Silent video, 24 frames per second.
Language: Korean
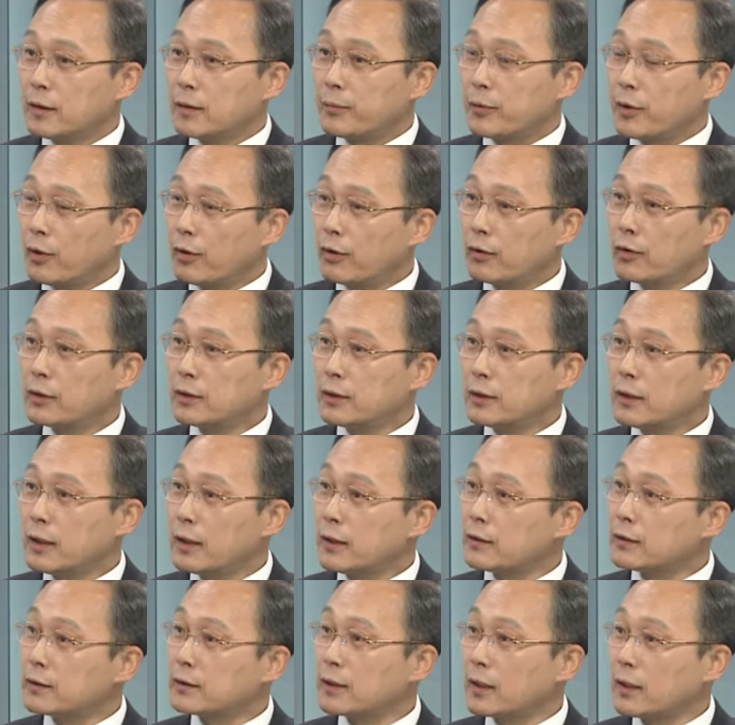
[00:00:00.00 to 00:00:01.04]
병원이나
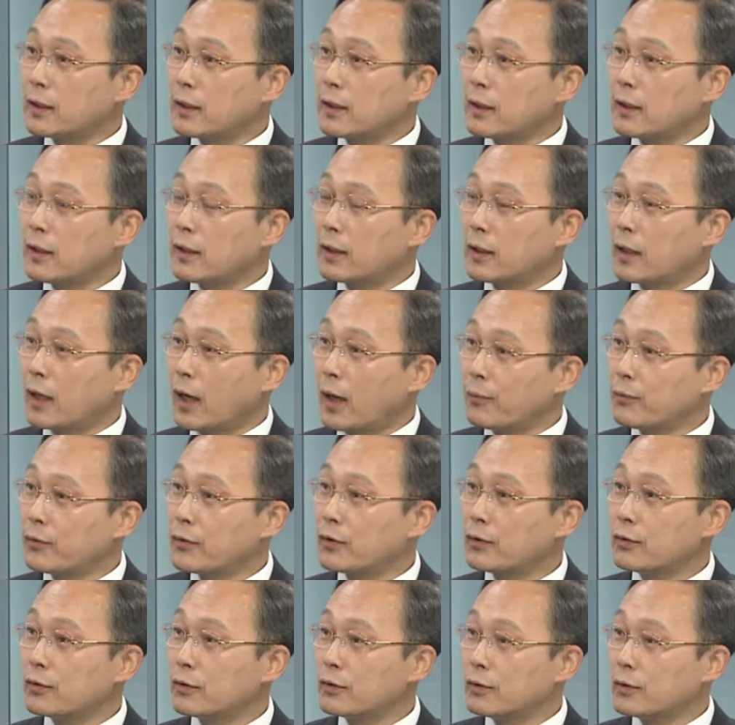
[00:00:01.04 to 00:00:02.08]
의사가
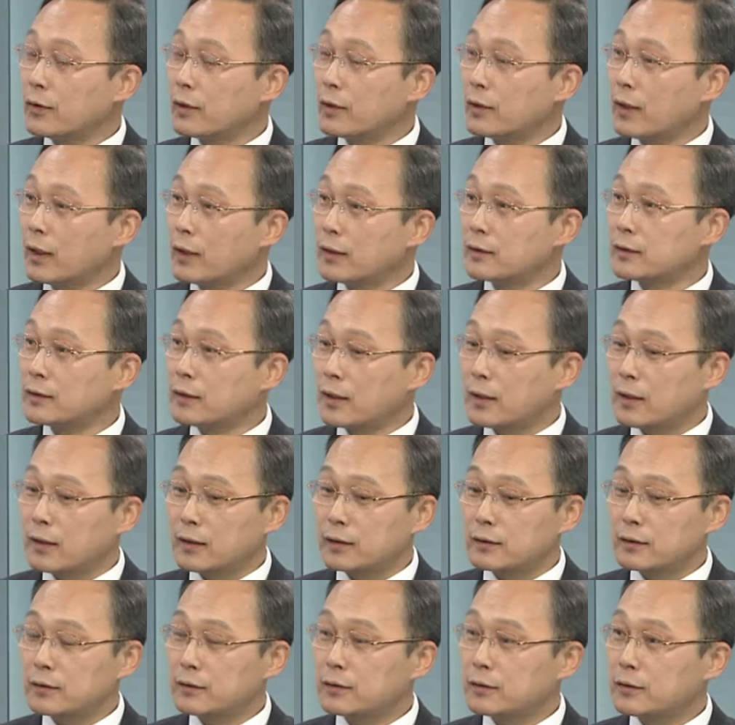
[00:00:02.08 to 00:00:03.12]
감독을 하는
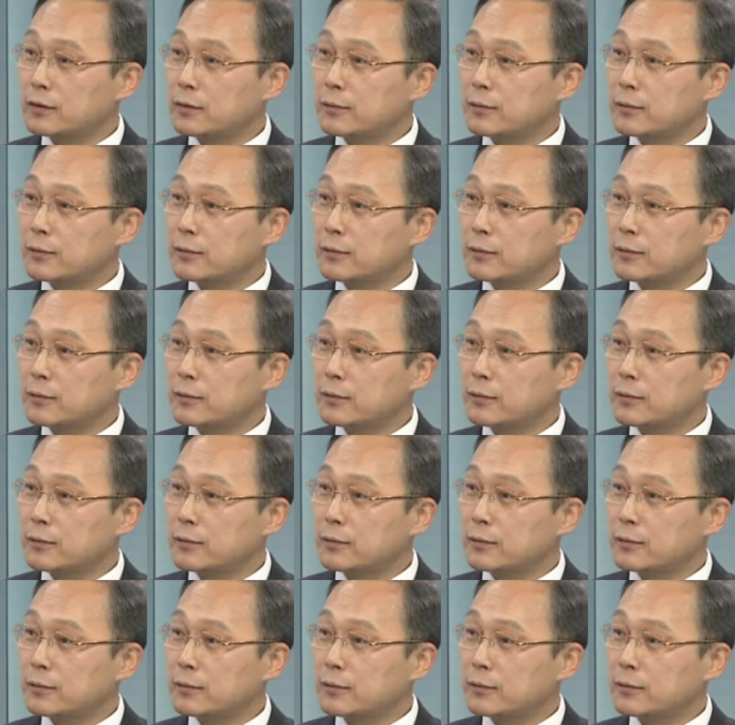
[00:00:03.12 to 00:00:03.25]
상황에서